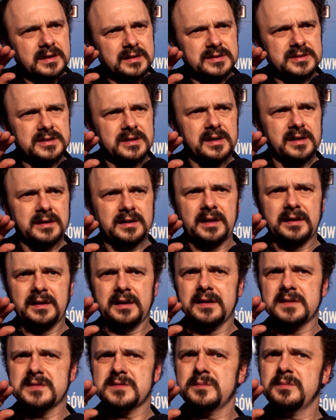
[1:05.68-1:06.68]
tężeje i tak
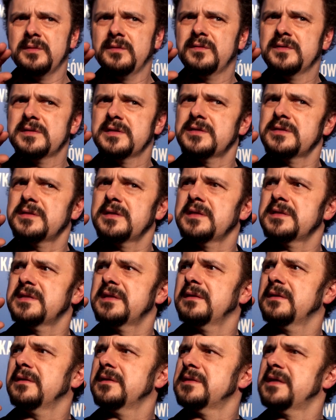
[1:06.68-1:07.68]
nagle sobie widzę, na
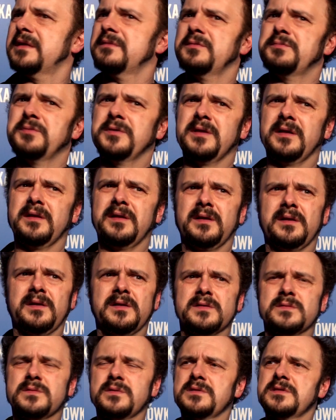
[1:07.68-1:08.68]
zadać pytanie
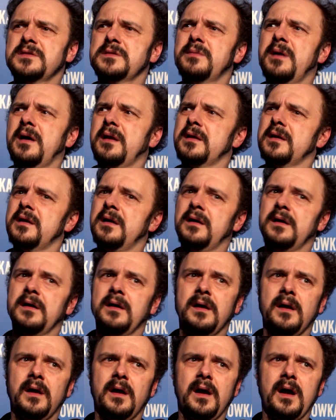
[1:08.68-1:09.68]
Jezus Maria,
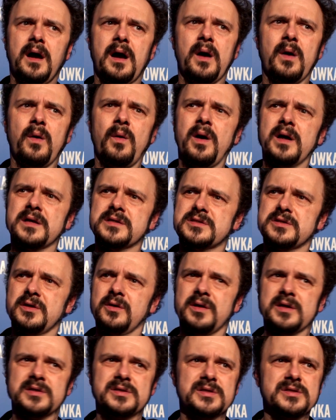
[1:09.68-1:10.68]
oła, z
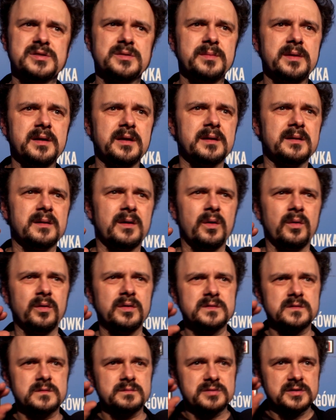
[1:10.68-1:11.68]
czego ja się śmieję, o
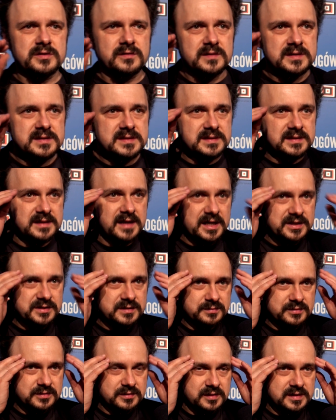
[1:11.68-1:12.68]
Jezus, przecież to jest
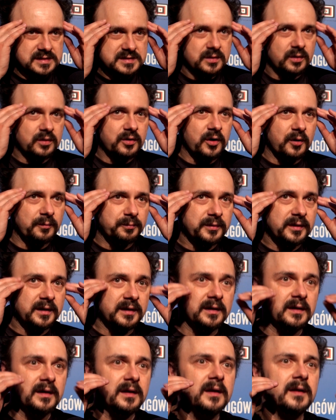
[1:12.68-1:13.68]
straszne, że to jest
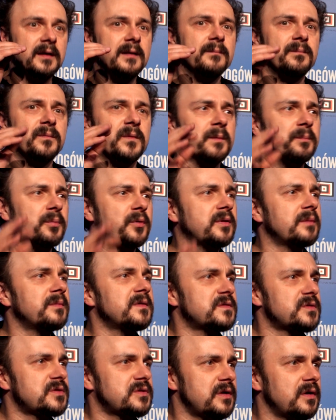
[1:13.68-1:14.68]
okropne i potem
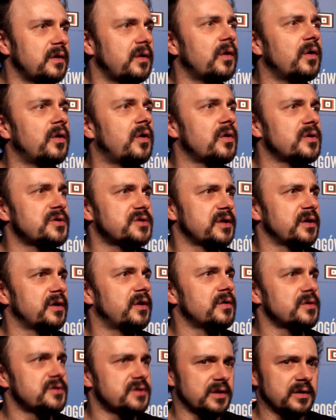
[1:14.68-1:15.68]
jest już tylko gorzej,
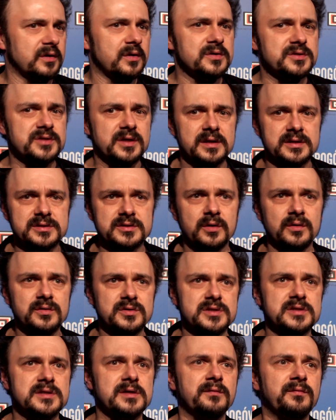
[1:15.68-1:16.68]
gorzej, gorzej, aż
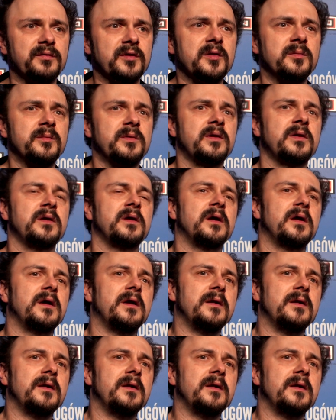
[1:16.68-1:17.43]
kończy się film i